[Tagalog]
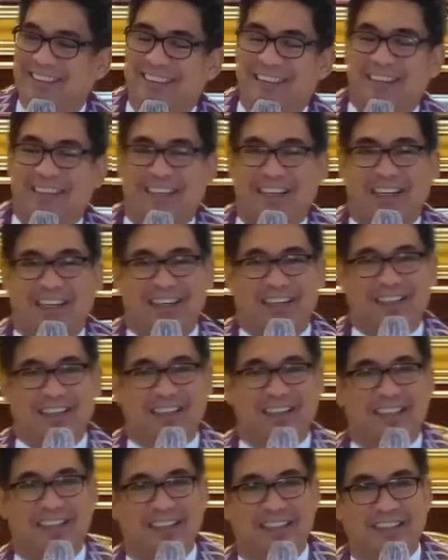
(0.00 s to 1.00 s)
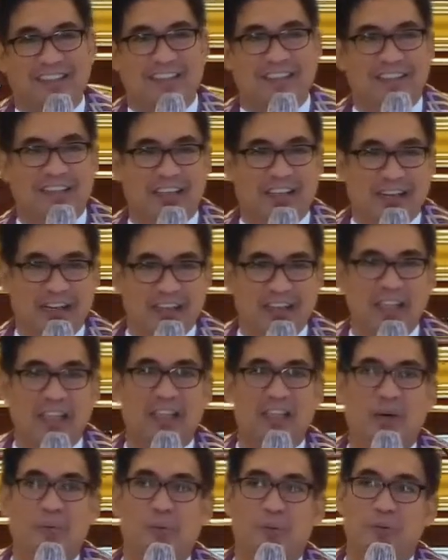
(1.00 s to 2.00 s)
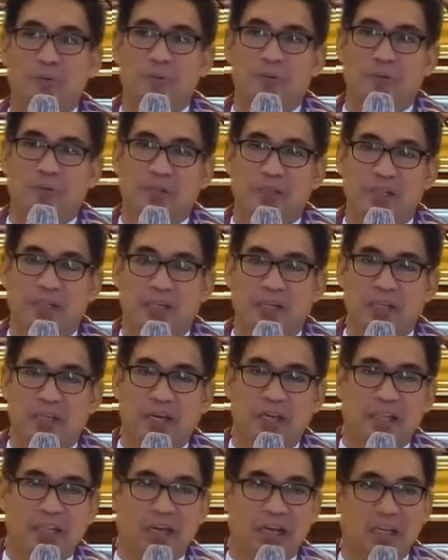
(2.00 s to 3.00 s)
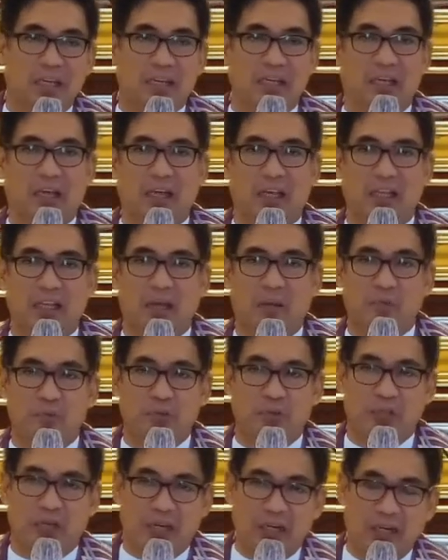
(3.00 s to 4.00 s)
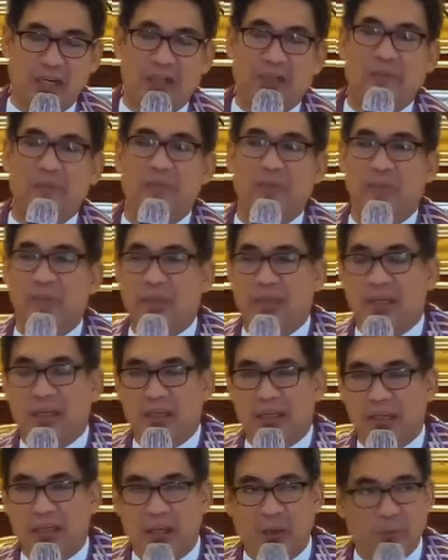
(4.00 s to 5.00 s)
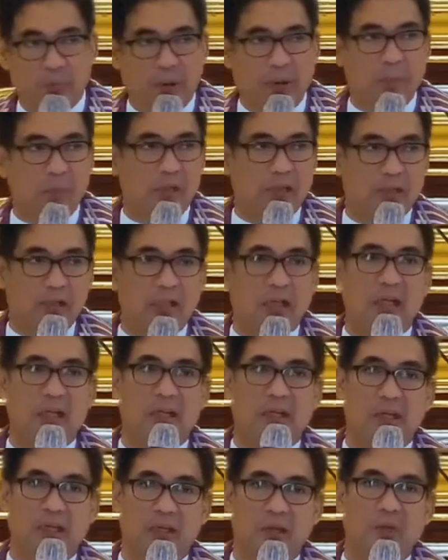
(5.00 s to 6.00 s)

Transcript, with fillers: At uh, ditak-ditak po sa sadyata yung ikatamong sarili kayong pamandatang ninggin.